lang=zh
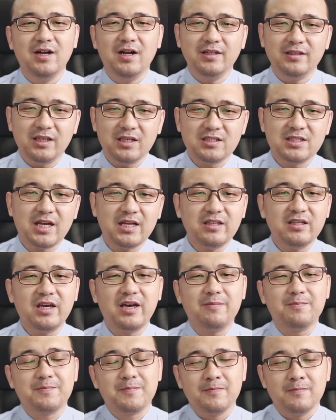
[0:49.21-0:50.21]
第三
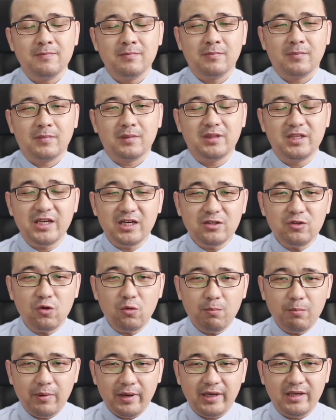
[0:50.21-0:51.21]
天，敌人
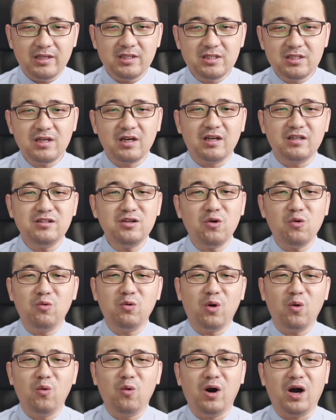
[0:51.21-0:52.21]
用美色诱惑
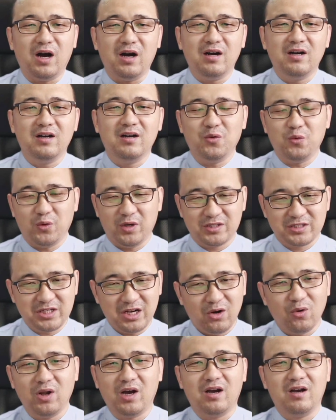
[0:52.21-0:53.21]
我，我
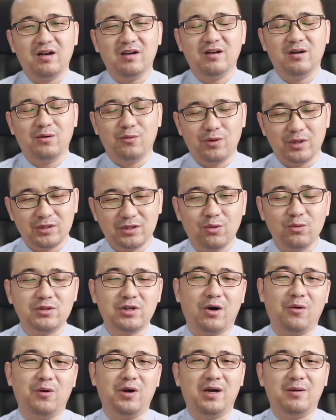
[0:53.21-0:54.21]
招了，我都
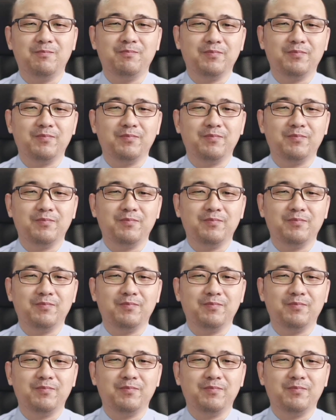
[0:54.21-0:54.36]
招了。